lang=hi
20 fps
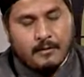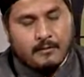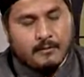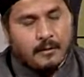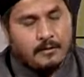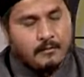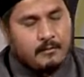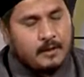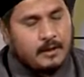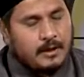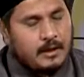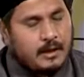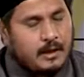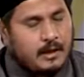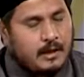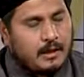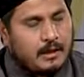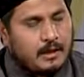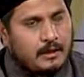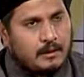
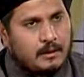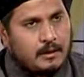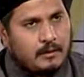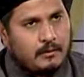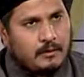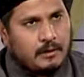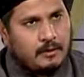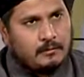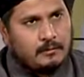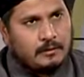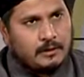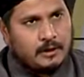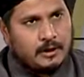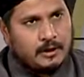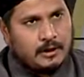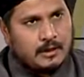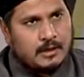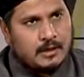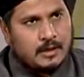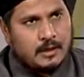परवरदिगारा ख़ताओं ने
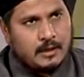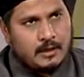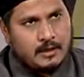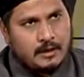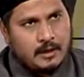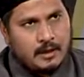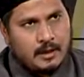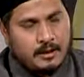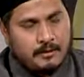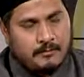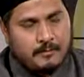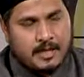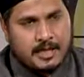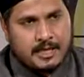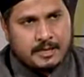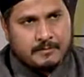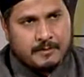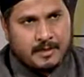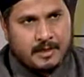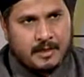मुझे ज़िल्लत का
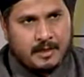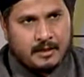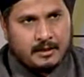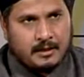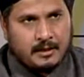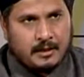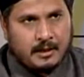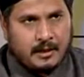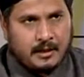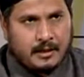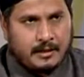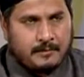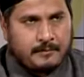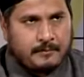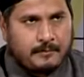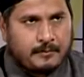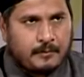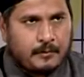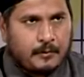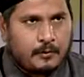लिबास पहना दिया है
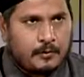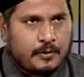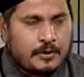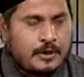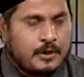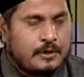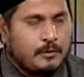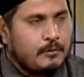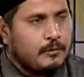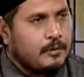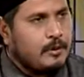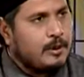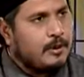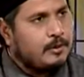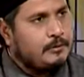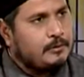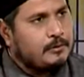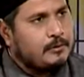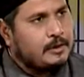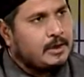तुझसे दूरी
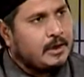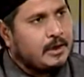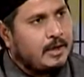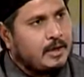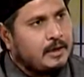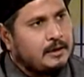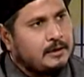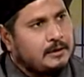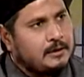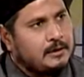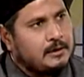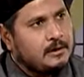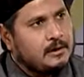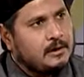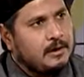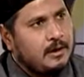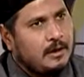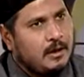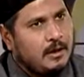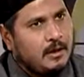ने मुझे आजजी
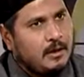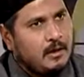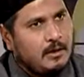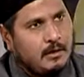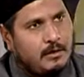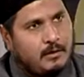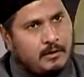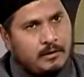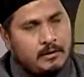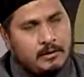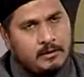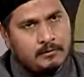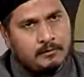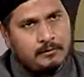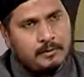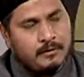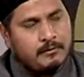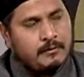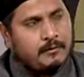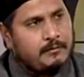और
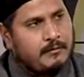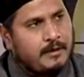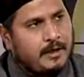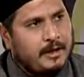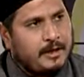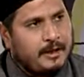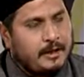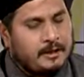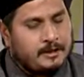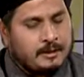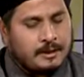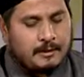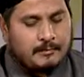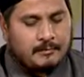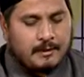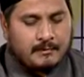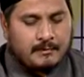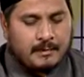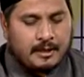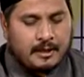बेवफाई का
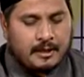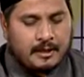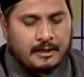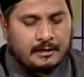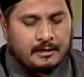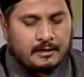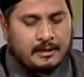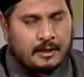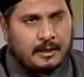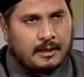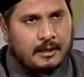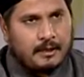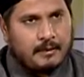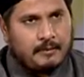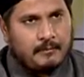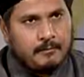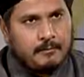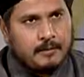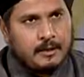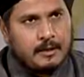जामा पहना दिया है
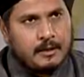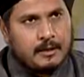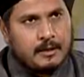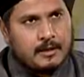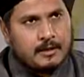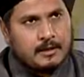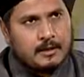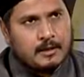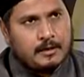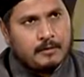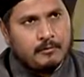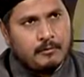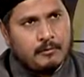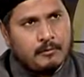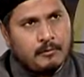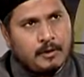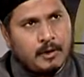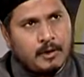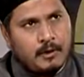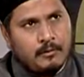मेरे अजीम
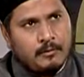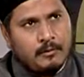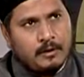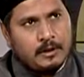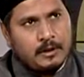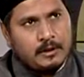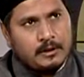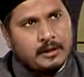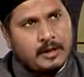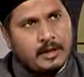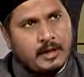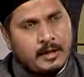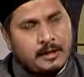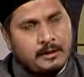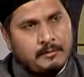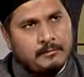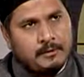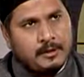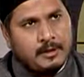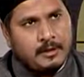गुनाहों ने
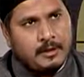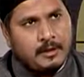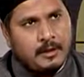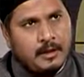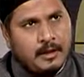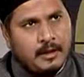जराइम ने